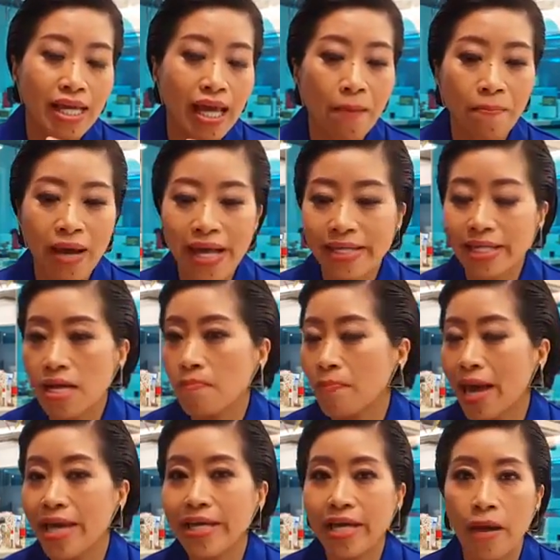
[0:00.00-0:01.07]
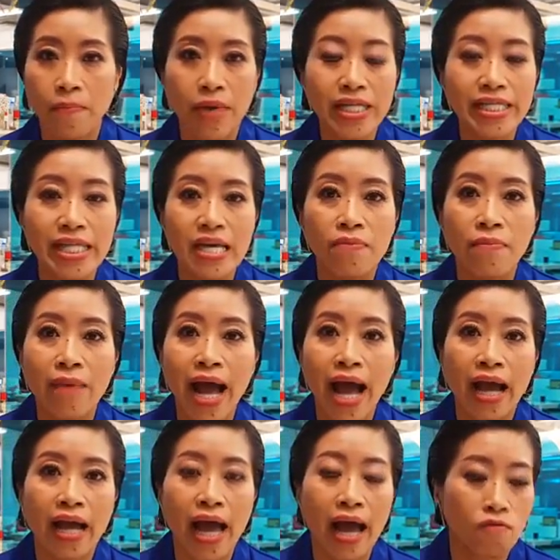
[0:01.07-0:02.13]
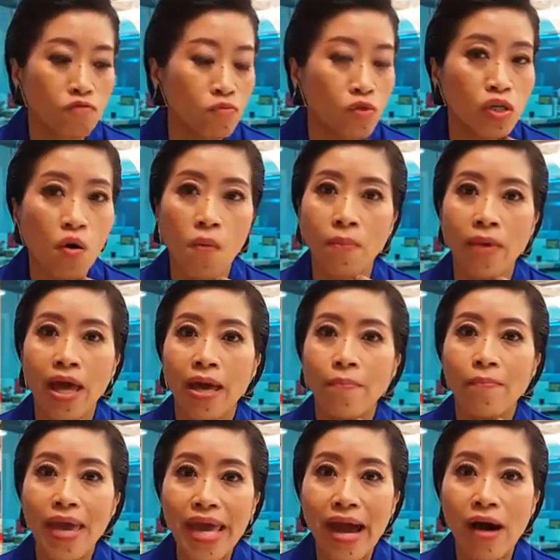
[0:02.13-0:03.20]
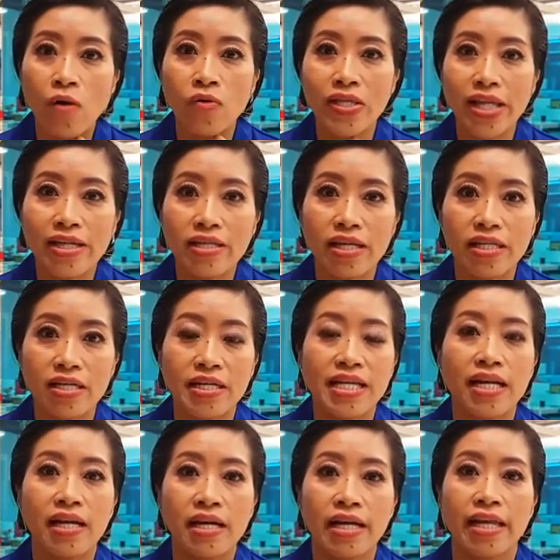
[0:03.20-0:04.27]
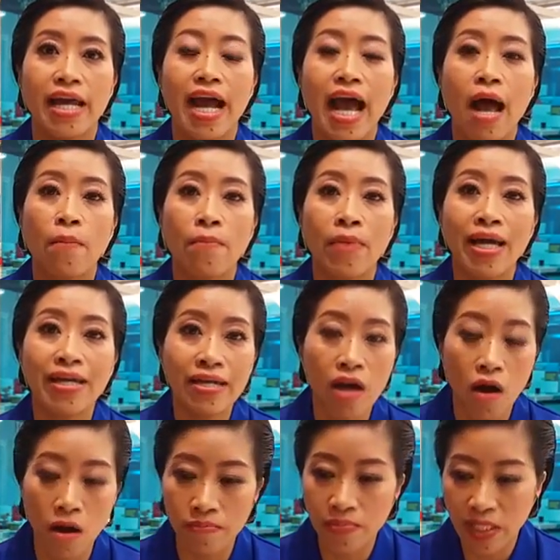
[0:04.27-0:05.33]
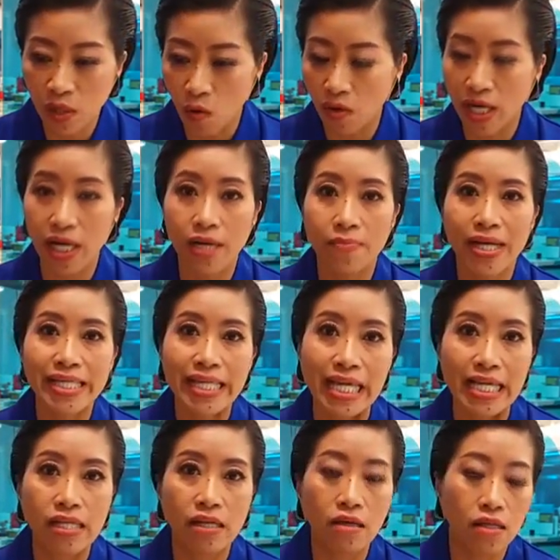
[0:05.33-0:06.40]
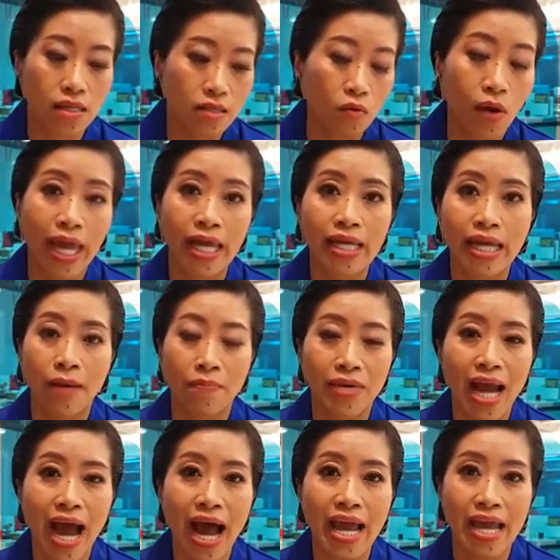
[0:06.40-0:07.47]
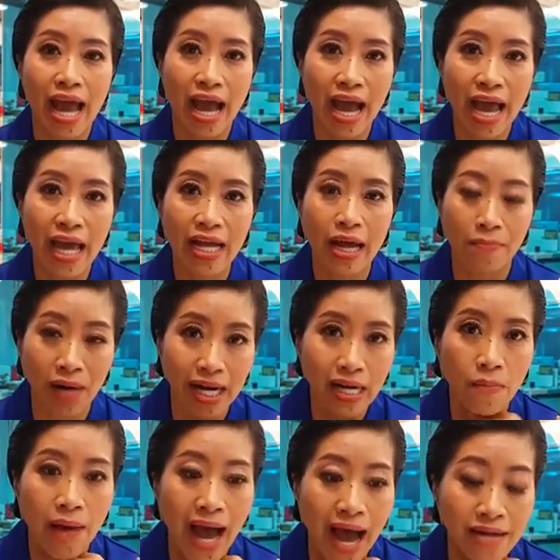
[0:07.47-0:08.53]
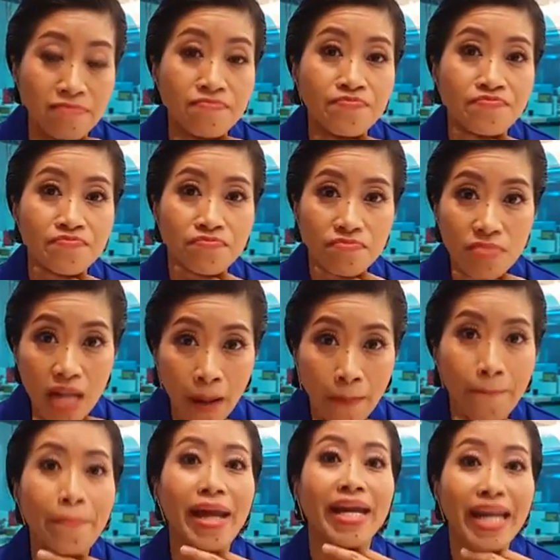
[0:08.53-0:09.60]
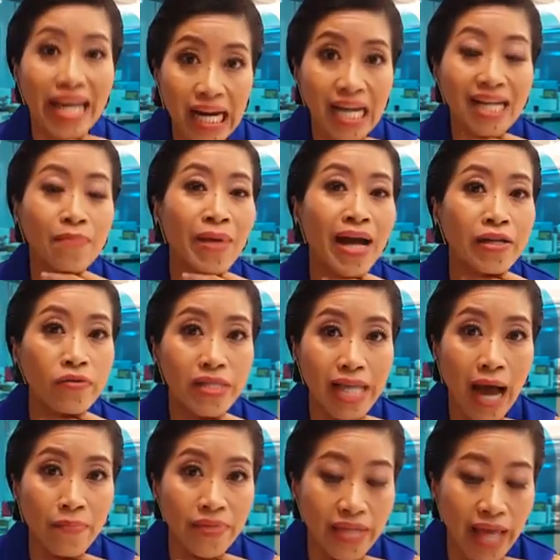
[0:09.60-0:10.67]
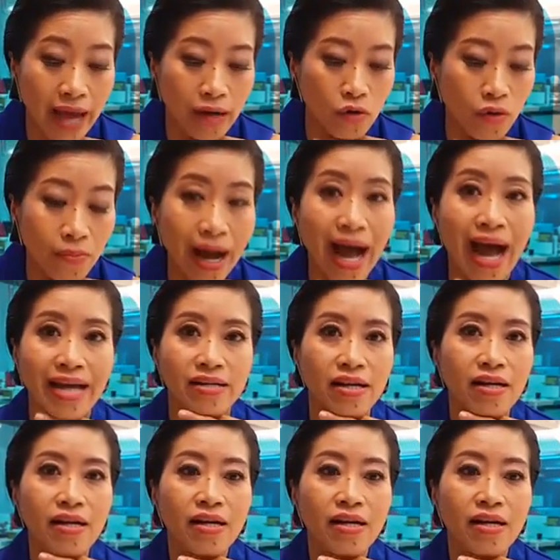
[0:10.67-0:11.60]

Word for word: เก็บภาษีไปเก็บภาษีมาค่ะ คุณผู้ชมเบี้ยวซะเฉยๆเลยนะคะ ไม่ยอมส่งเงินภาษีที่ตัวเองเก็บได้ให้กับรัฐบาล เป็นหนี้รัฐบาลอยู่สามแสนกว่าบาท